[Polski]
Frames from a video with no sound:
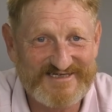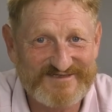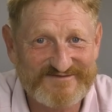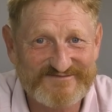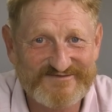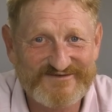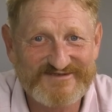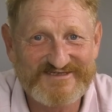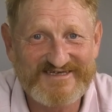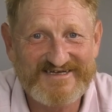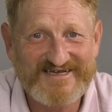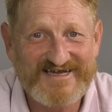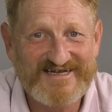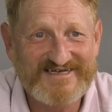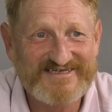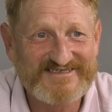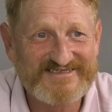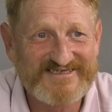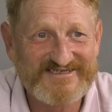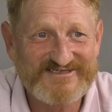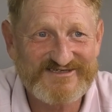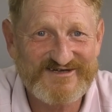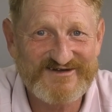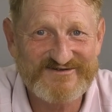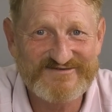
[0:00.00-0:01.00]
Żeśmy
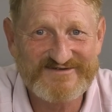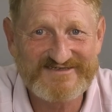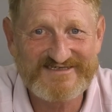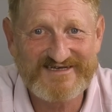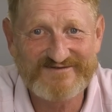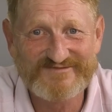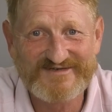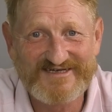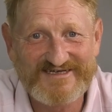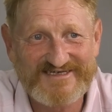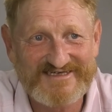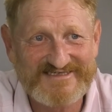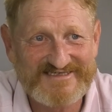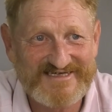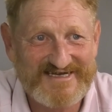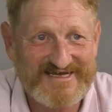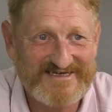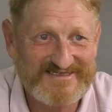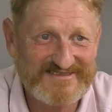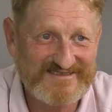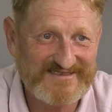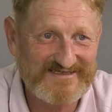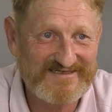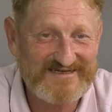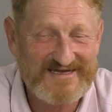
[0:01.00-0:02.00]
uciekali ze szkoły, tam do jakiejś
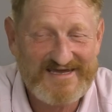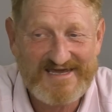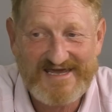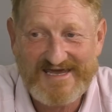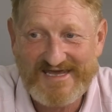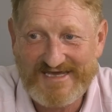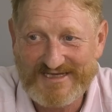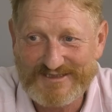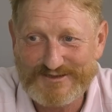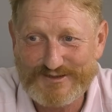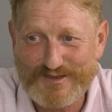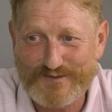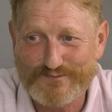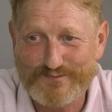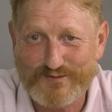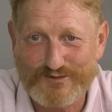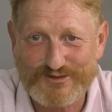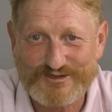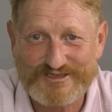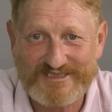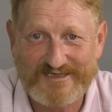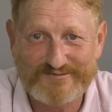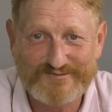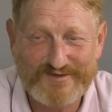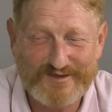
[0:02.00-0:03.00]
lekcji
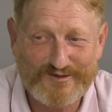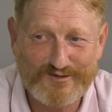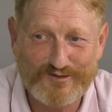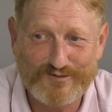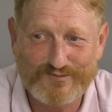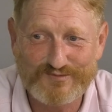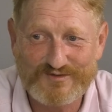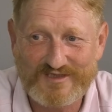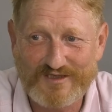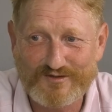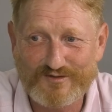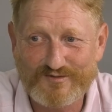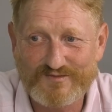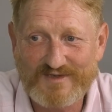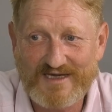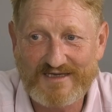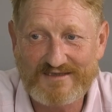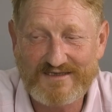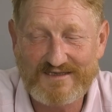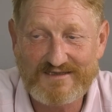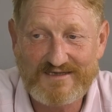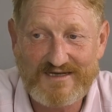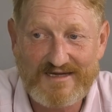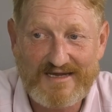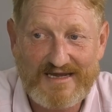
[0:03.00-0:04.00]
niepotrzebnej lub
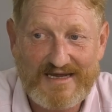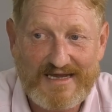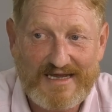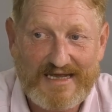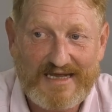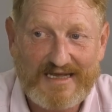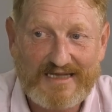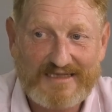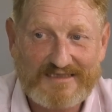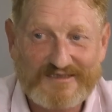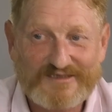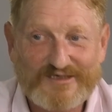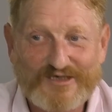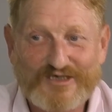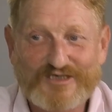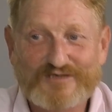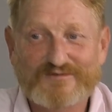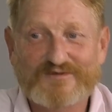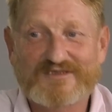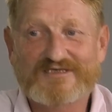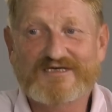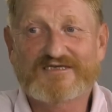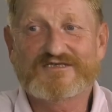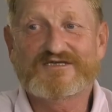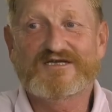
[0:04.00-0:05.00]
nielubianej to
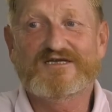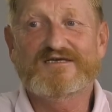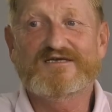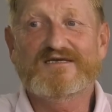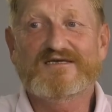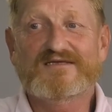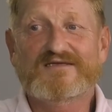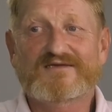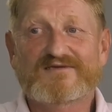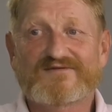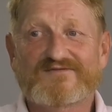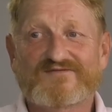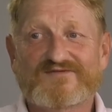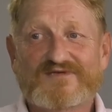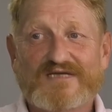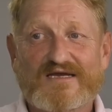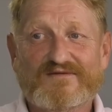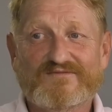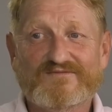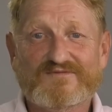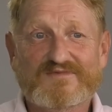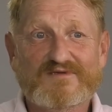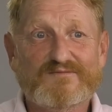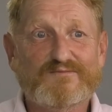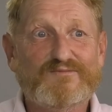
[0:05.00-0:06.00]
żeśmy zeszli
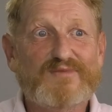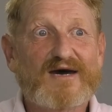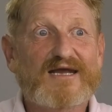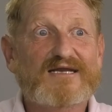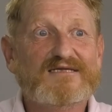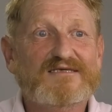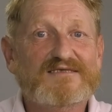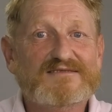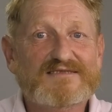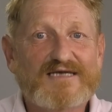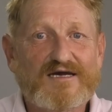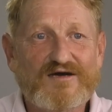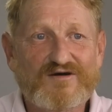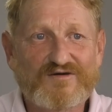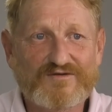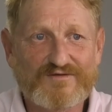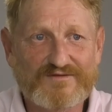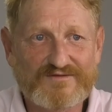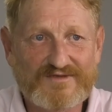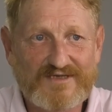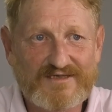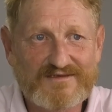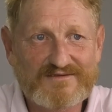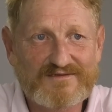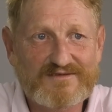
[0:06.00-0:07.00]
tam bardziej za
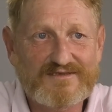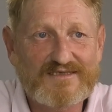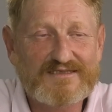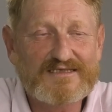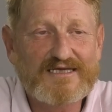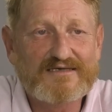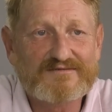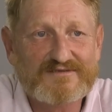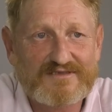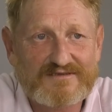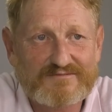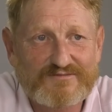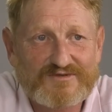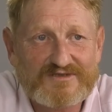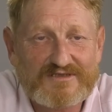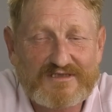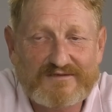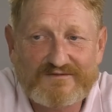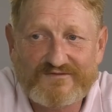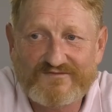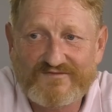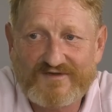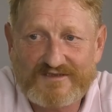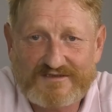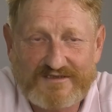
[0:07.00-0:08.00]
Orunie i tam żeśmy
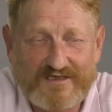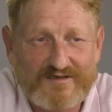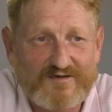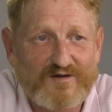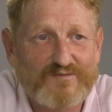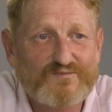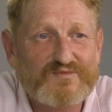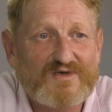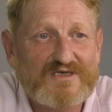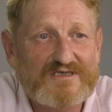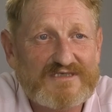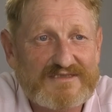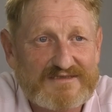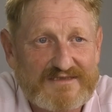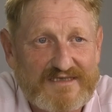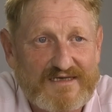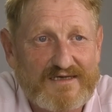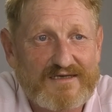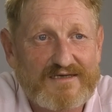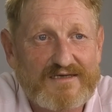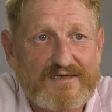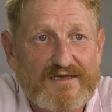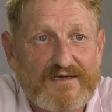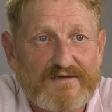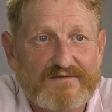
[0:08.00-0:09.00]
się właśnie
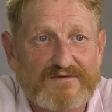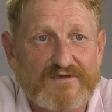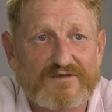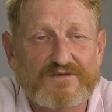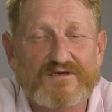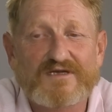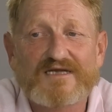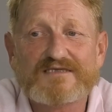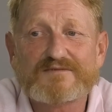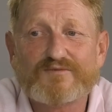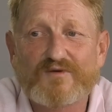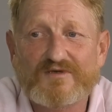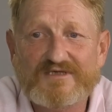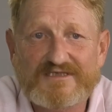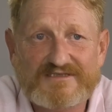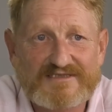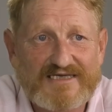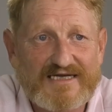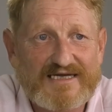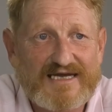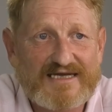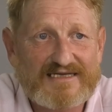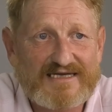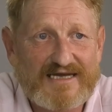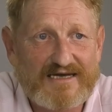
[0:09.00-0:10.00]
kąpieliska. No do nas
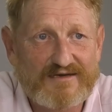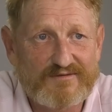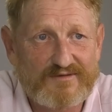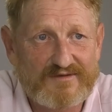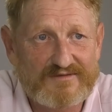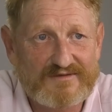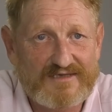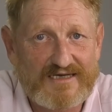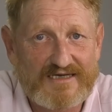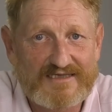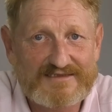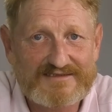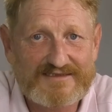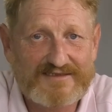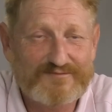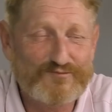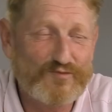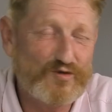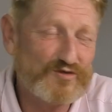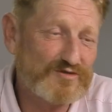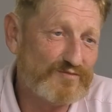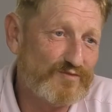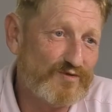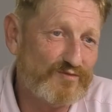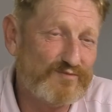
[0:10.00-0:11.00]
policja ganiała, no ale że
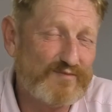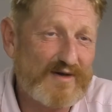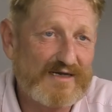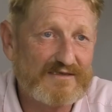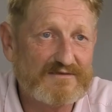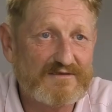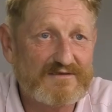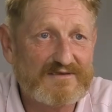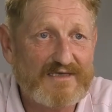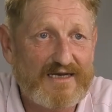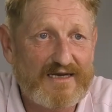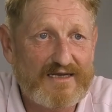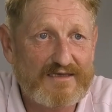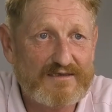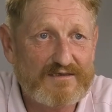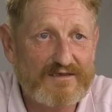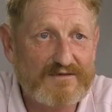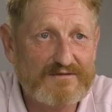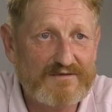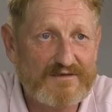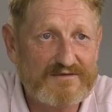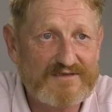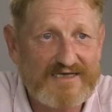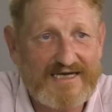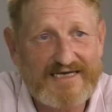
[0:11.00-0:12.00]
most był bardzo
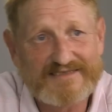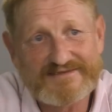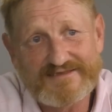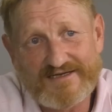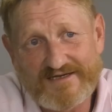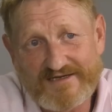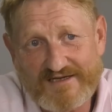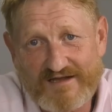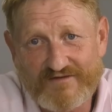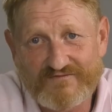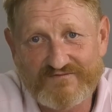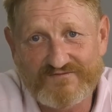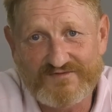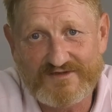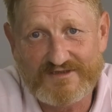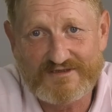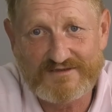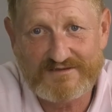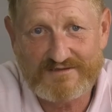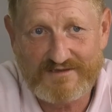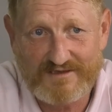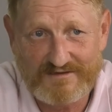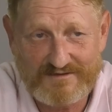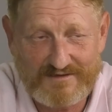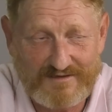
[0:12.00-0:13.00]
daleko, no to kazali nam
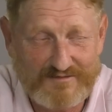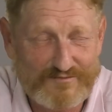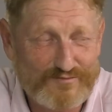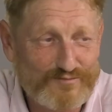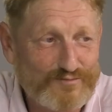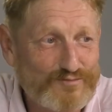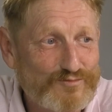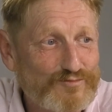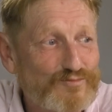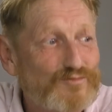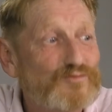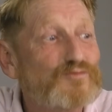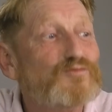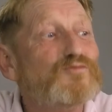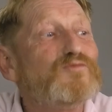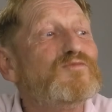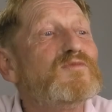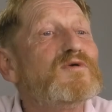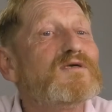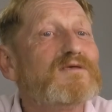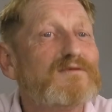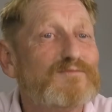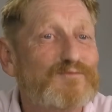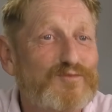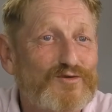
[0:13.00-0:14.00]
wyjść. No to
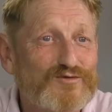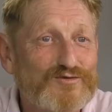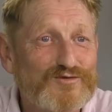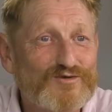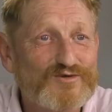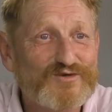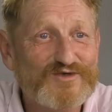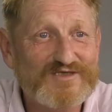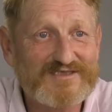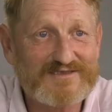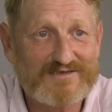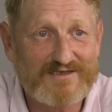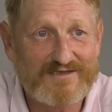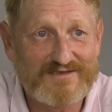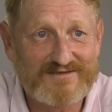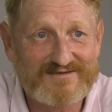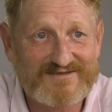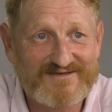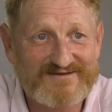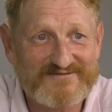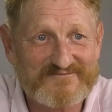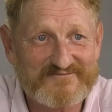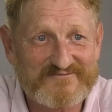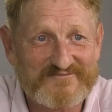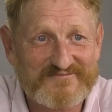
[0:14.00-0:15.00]
my po drugiej
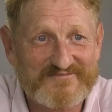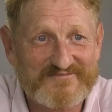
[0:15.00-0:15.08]
stronie.